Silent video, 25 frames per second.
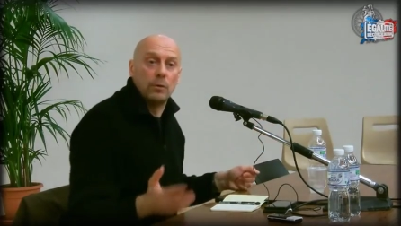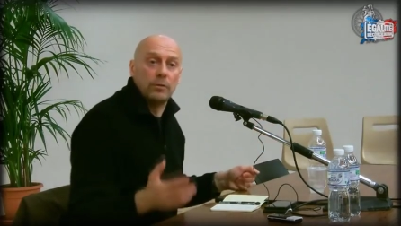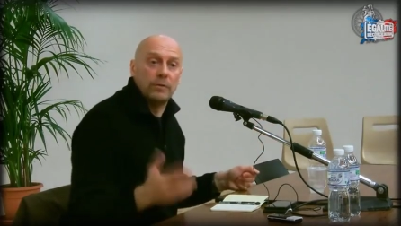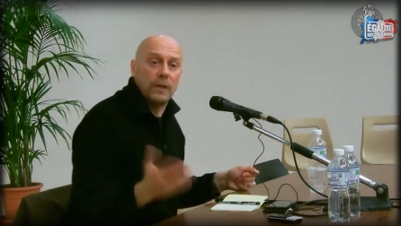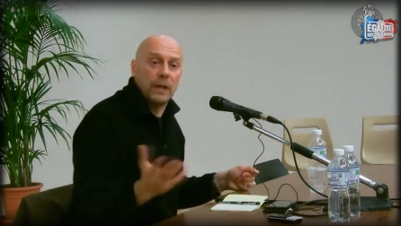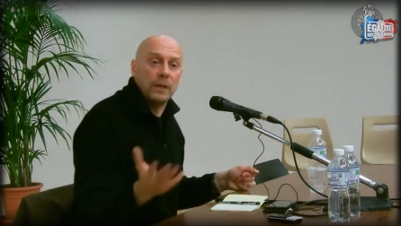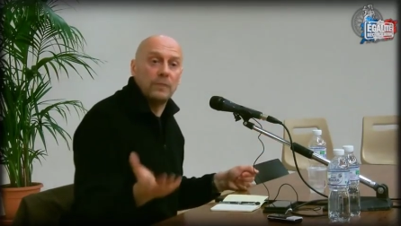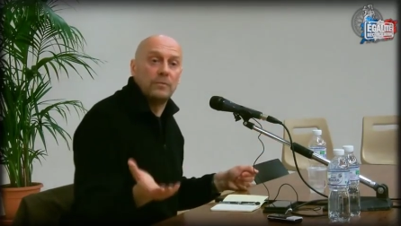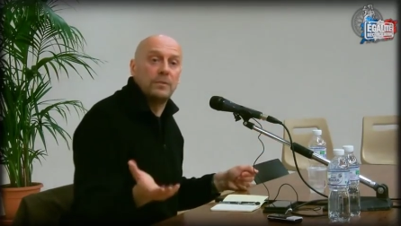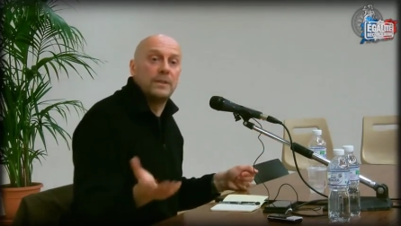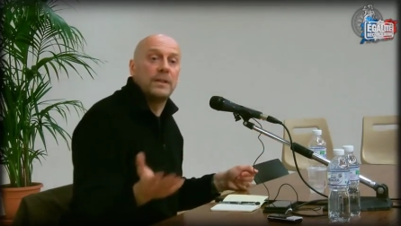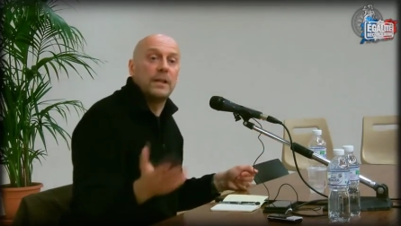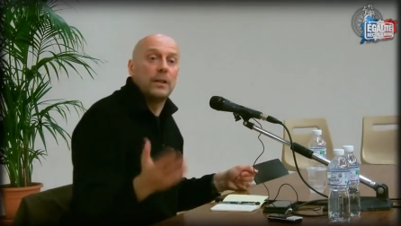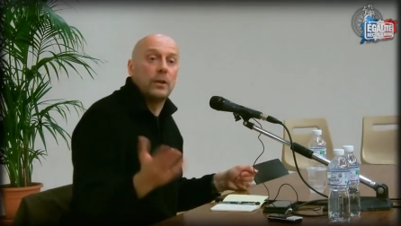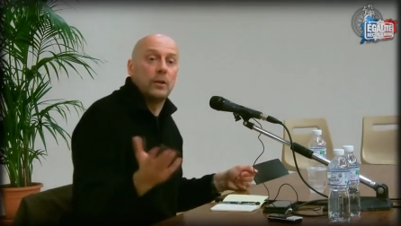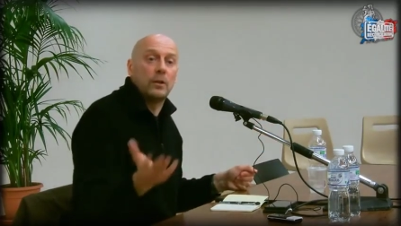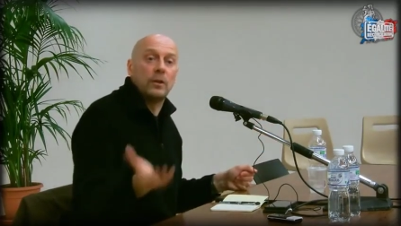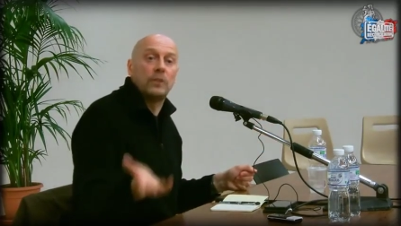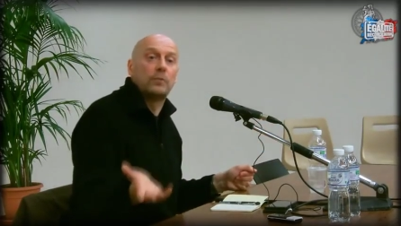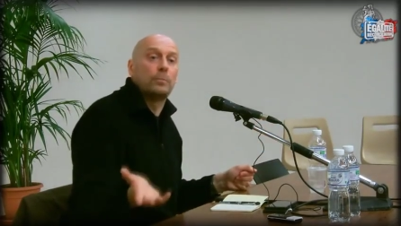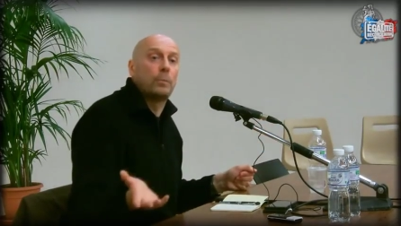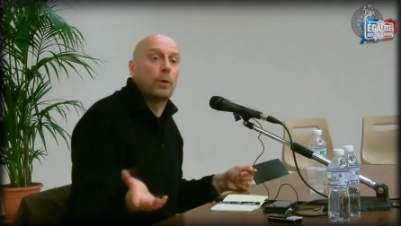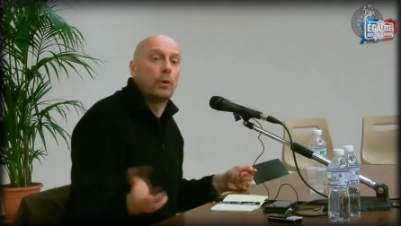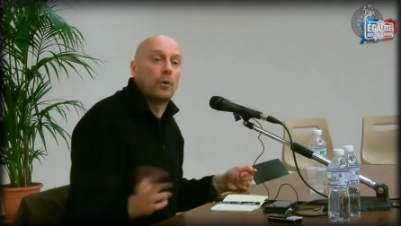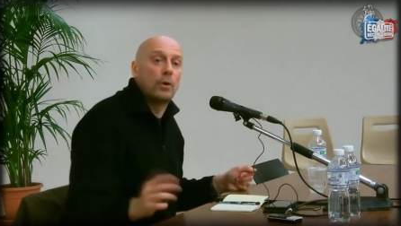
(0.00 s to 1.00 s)
On le vérifie d'ailleurs dans
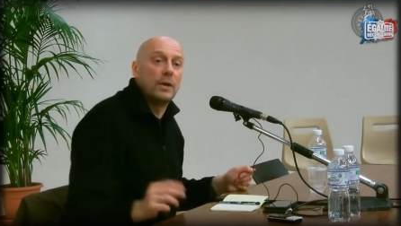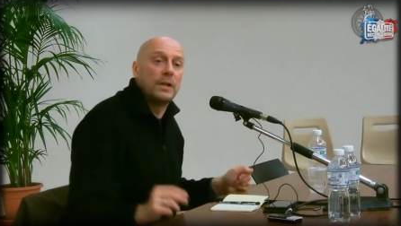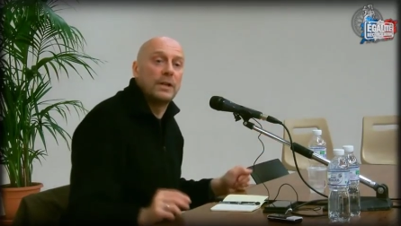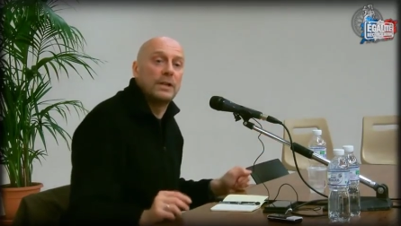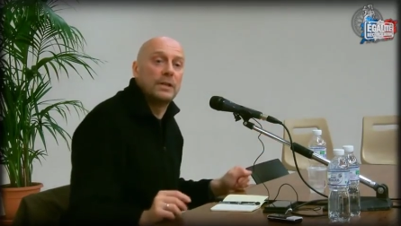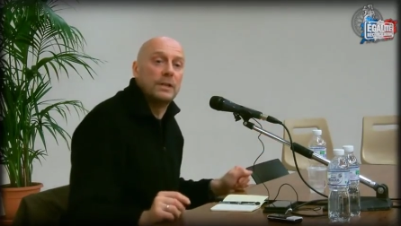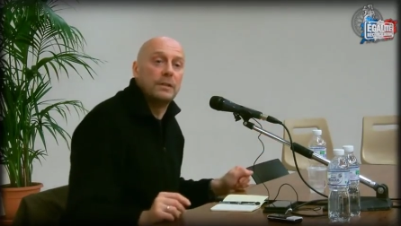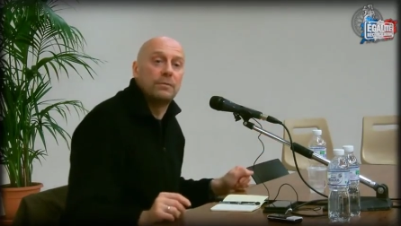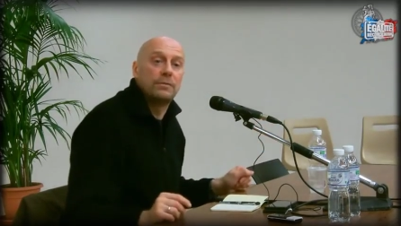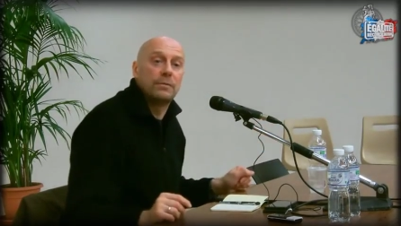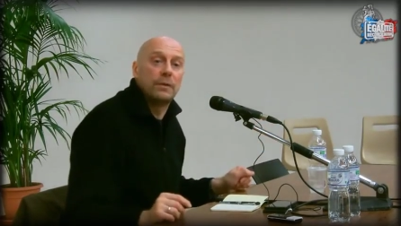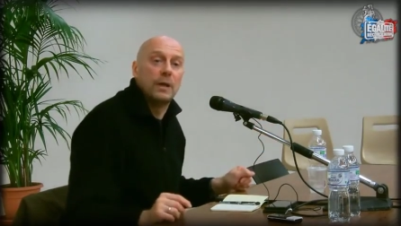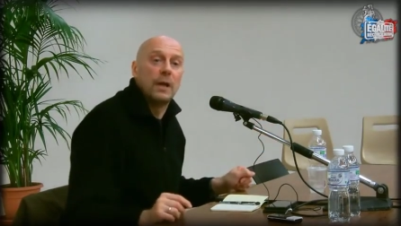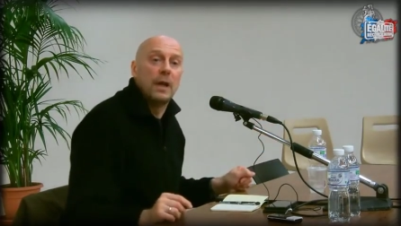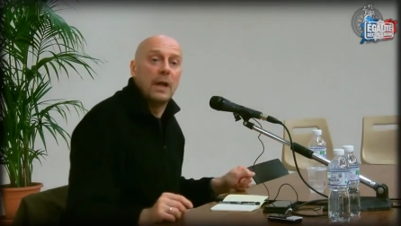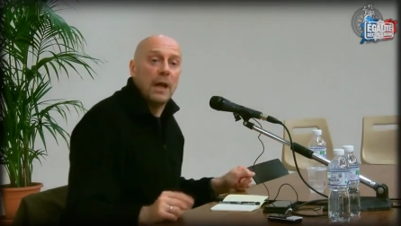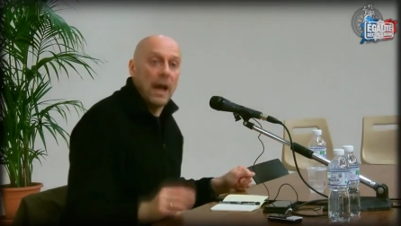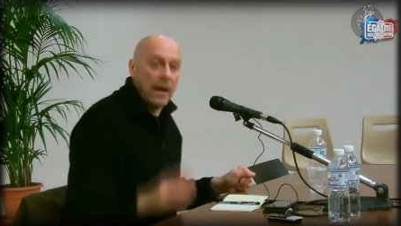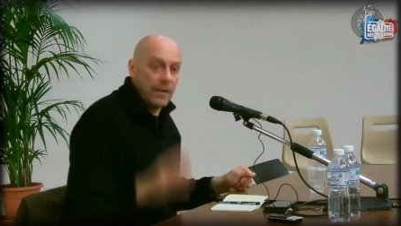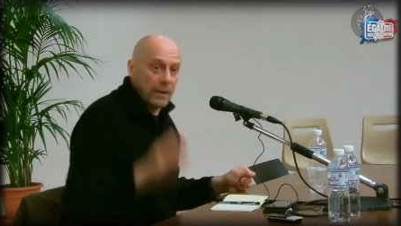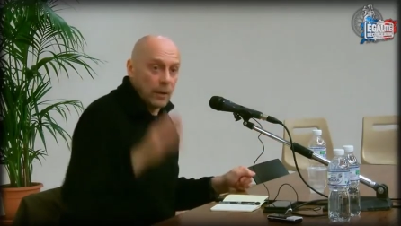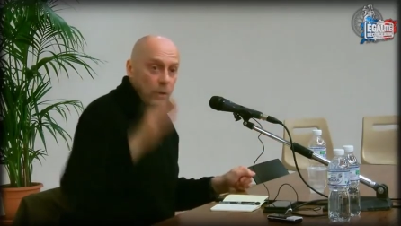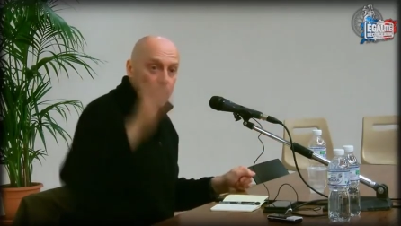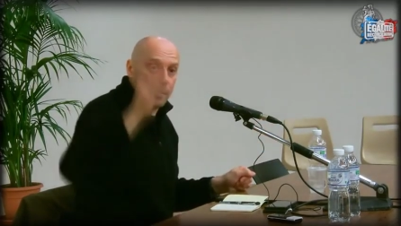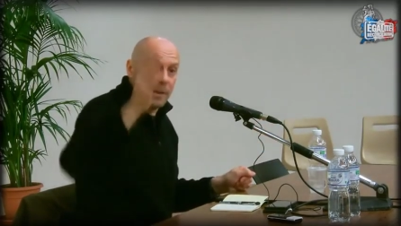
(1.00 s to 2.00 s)
les sports collectifs
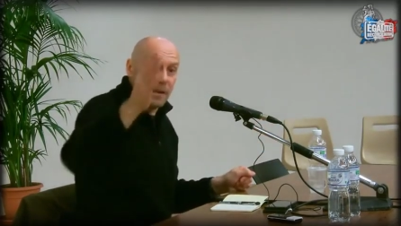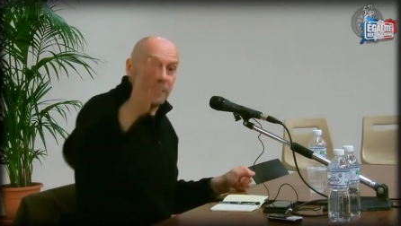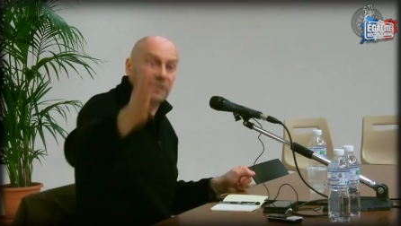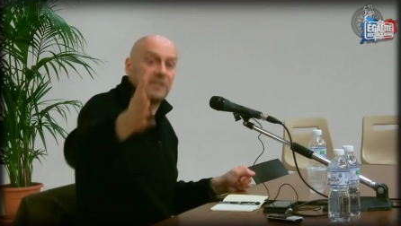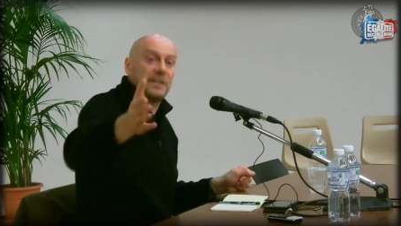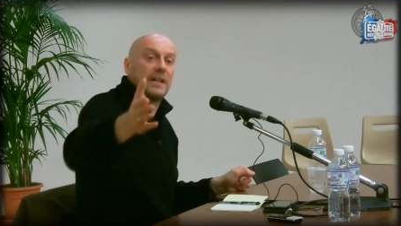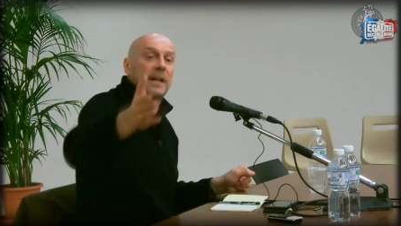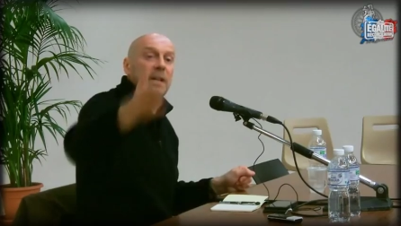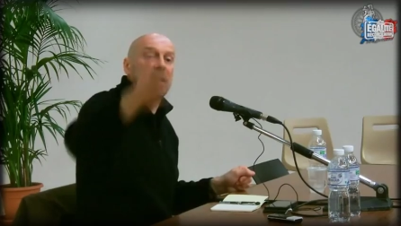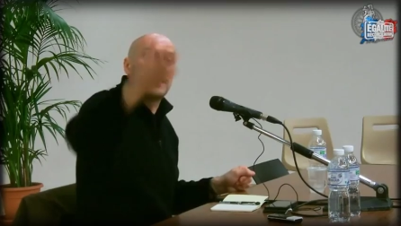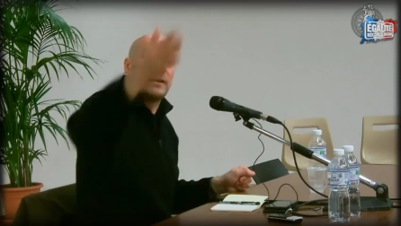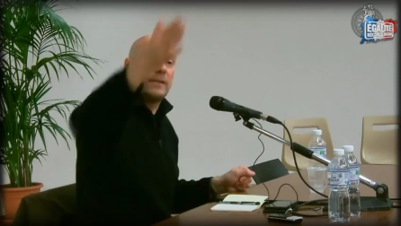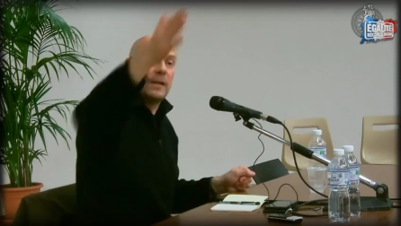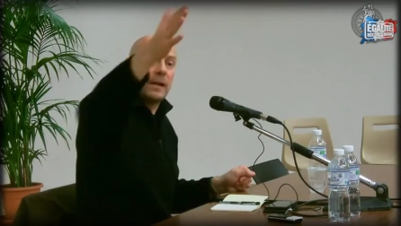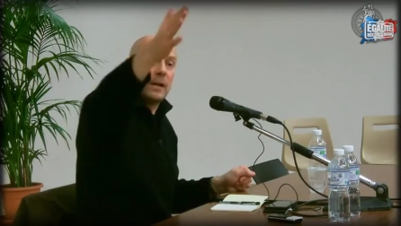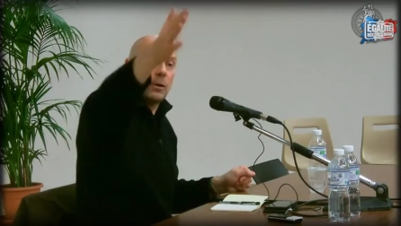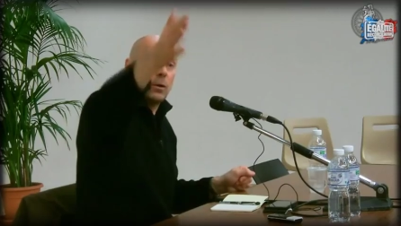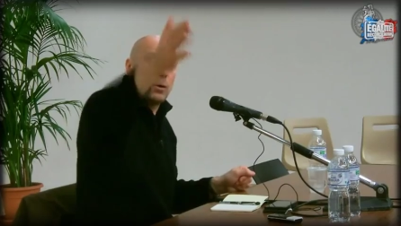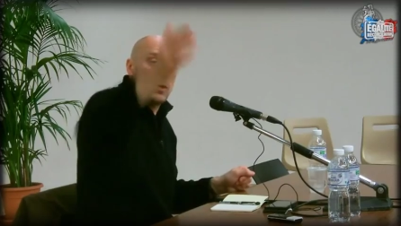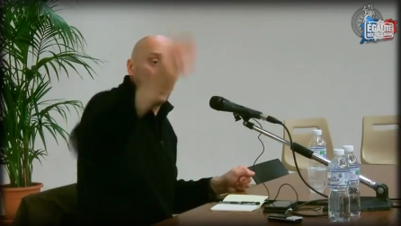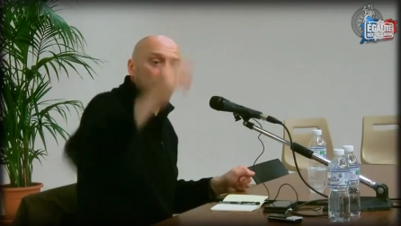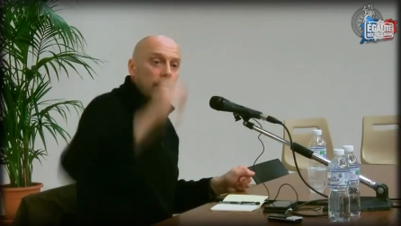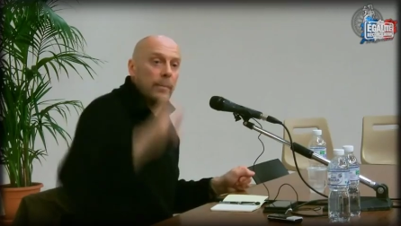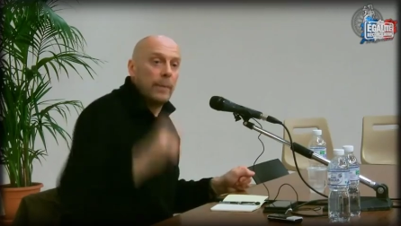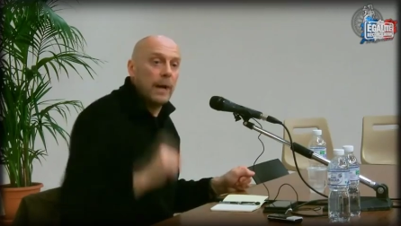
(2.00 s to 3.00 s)
avec le basket, avec le
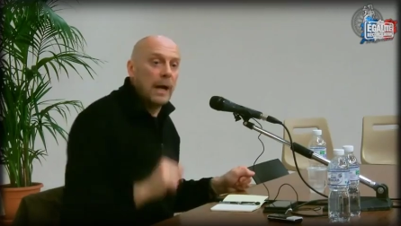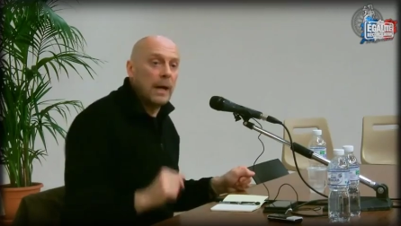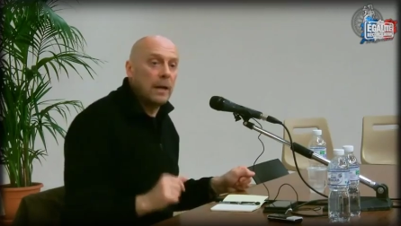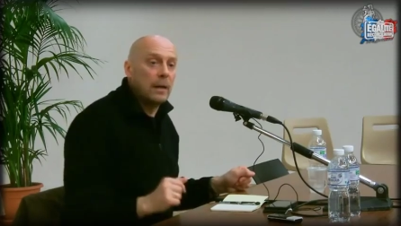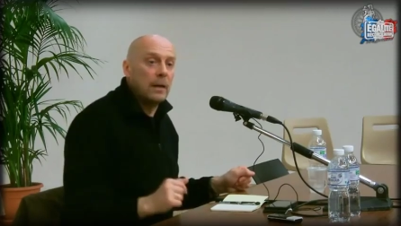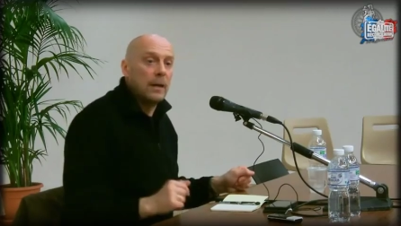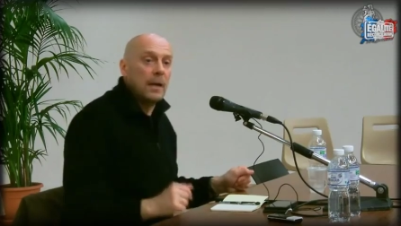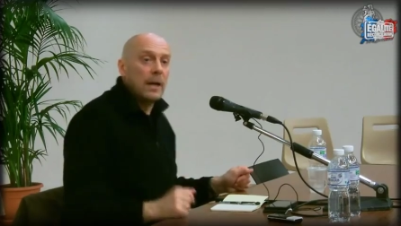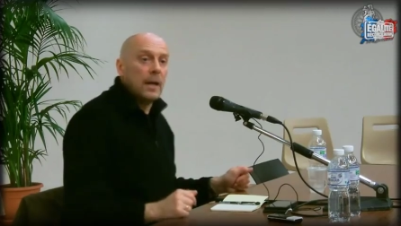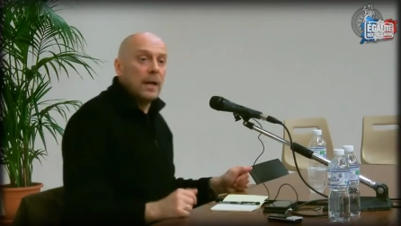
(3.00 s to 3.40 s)
handball.